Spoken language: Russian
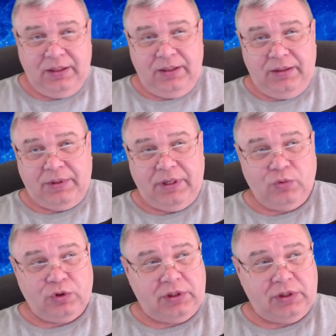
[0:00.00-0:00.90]

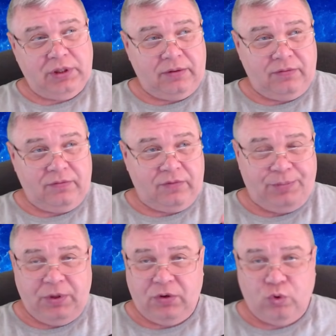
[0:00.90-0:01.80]
Потому что,
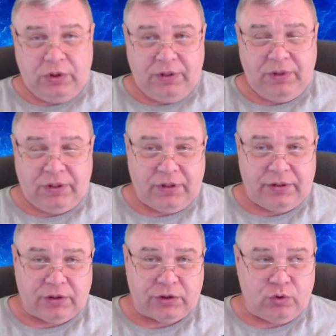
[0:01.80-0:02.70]
во-первых,
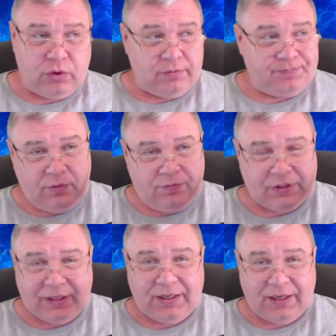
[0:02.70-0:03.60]
удивительно, что
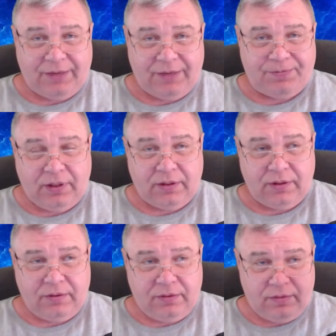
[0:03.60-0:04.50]

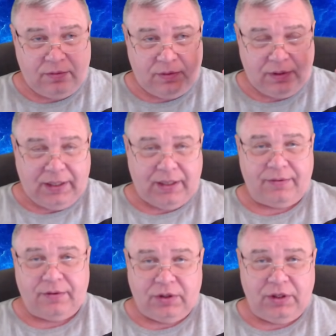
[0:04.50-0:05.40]
фотографии
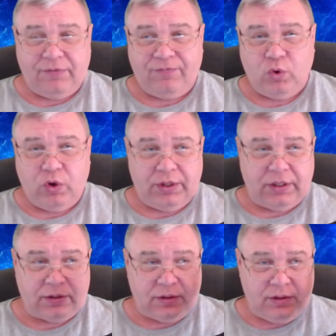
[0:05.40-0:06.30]
на
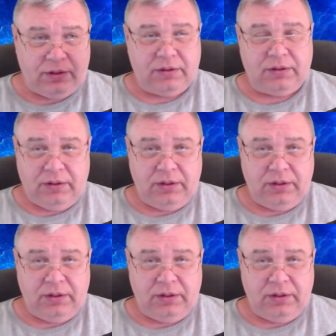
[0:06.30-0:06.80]
телефонах и